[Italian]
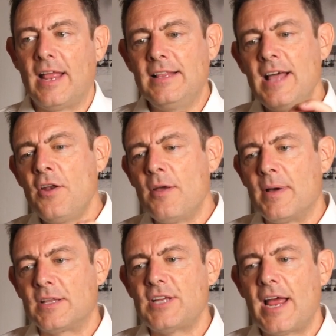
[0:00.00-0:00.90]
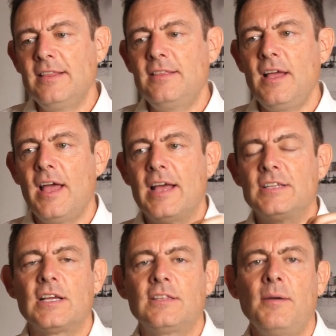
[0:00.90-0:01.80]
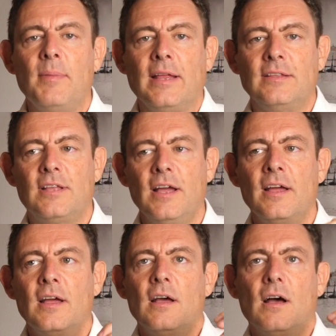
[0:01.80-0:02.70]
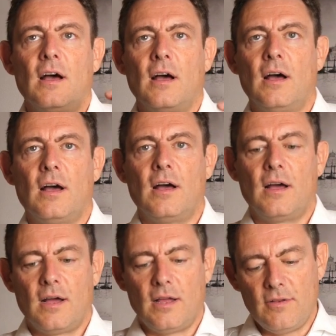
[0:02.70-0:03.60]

Il danno emergente è esattamente eh,